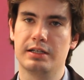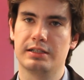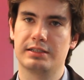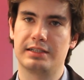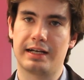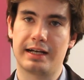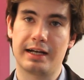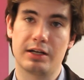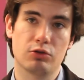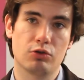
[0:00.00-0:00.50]

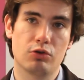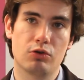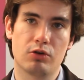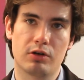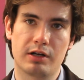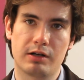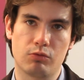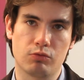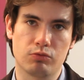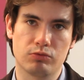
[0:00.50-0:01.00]

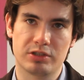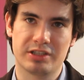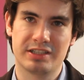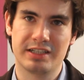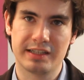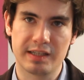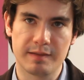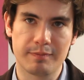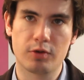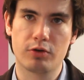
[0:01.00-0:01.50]
sacando un
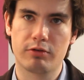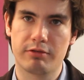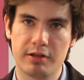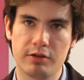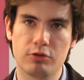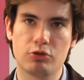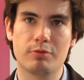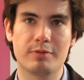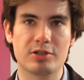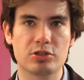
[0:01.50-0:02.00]

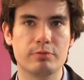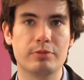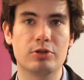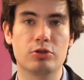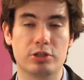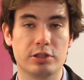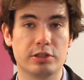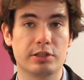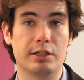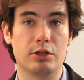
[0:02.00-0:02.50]
7% más o
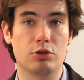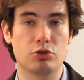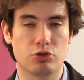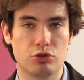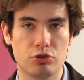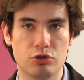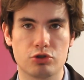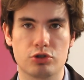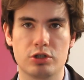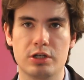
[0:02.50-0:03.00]
menos entre los
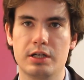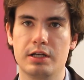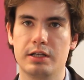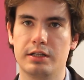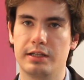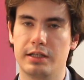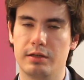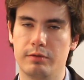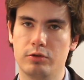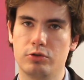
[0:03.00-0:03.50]
dos
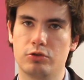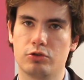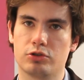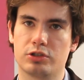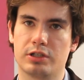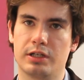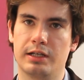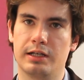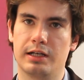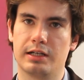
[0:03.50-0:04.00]
de
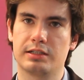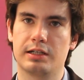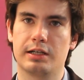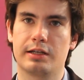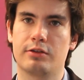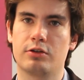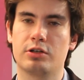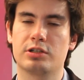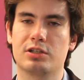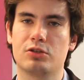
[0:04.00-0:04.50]
votos en las
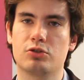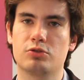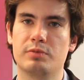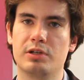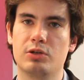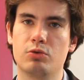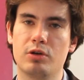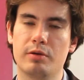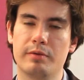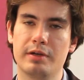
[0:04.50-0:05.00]
elecciones de
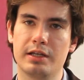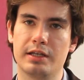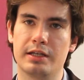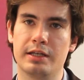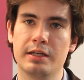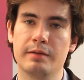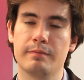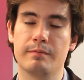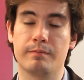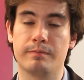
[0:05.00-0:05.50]
2009
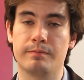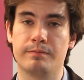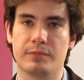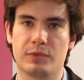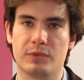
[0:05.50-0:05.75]
y